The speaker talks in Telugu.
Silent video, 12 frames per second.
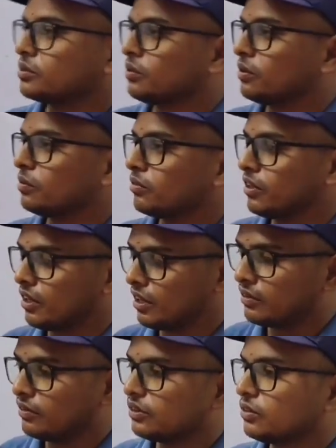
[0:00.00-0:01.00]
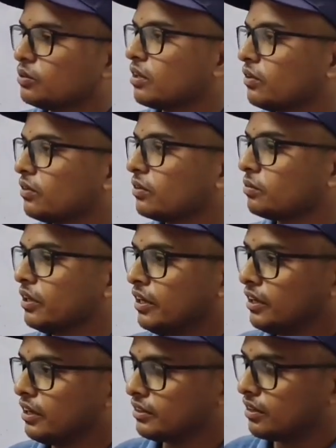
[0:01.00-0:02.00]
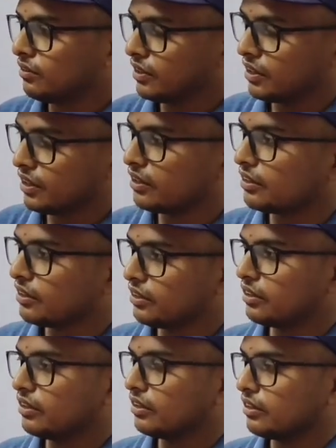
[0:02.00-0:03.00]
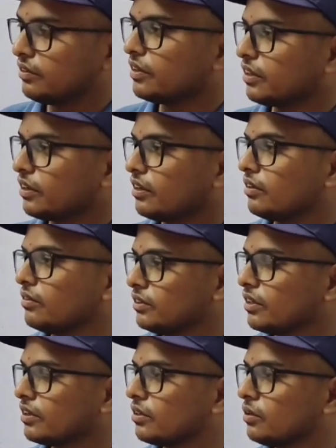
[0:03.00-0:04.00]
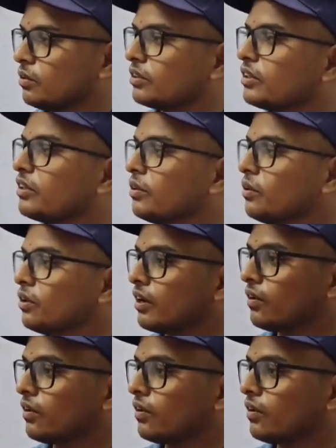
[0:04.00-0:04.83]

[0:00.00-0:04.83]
చేసుకోవడం ఇట్లాంటివి చూస్తూ ఉన్నాం అసలు వీటన్నిటిని ఈ విధంగా విద్యార్థులు ఒత్తిడికి గురి